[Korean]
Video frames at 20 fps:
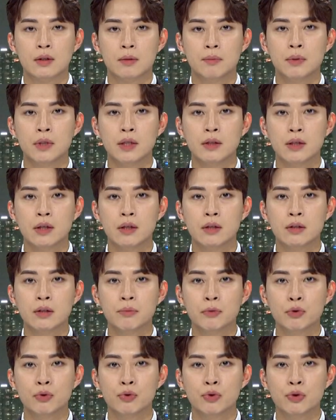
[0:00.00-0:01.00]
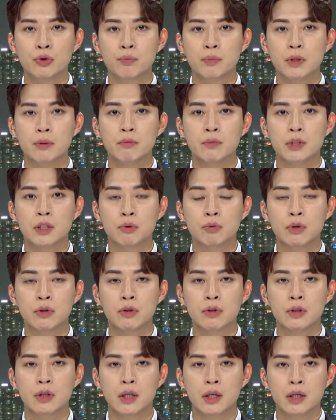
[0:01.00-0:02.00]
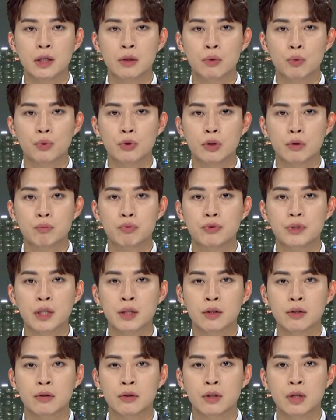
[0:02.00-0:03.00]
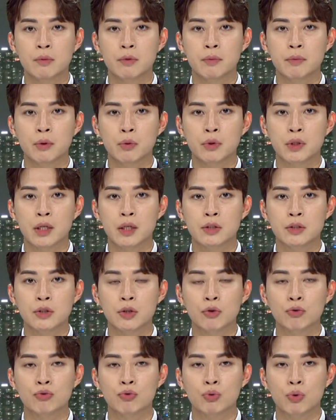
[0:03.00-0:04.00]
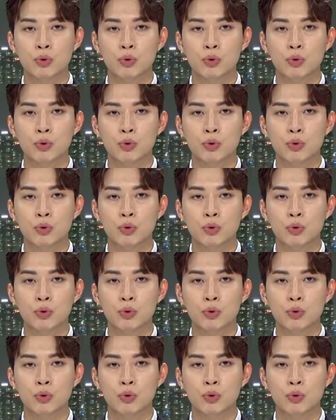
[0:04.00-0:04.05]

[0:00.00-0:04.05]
비엔케이 금융그룹 임직원들이 오늘 부산 경남을 비롯한 전국